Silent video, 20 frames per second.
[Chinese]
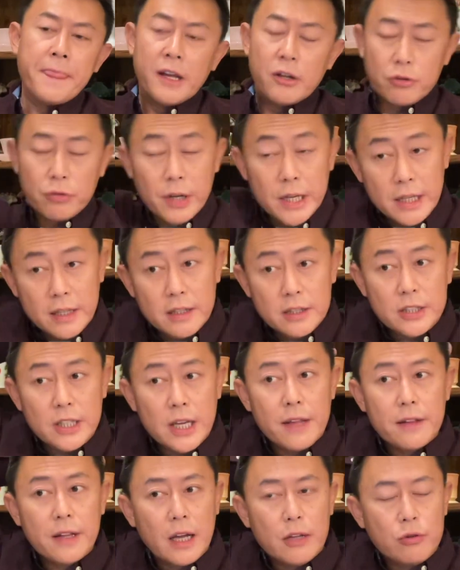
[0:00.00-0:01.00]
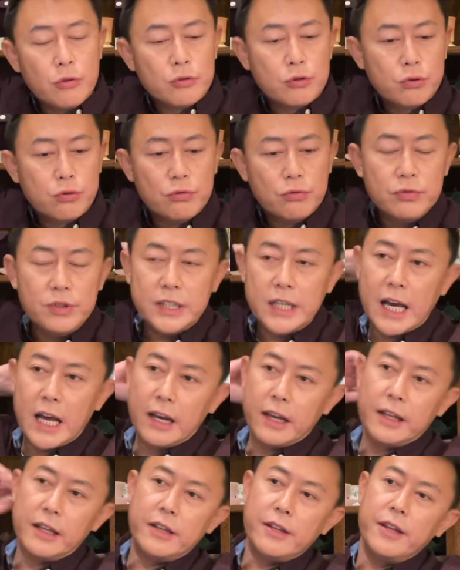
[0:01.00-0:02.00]
所以呢，现在就出
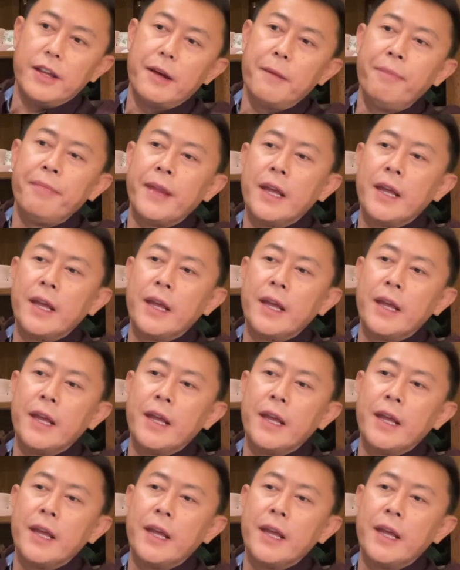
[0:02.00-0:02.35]
现了一些。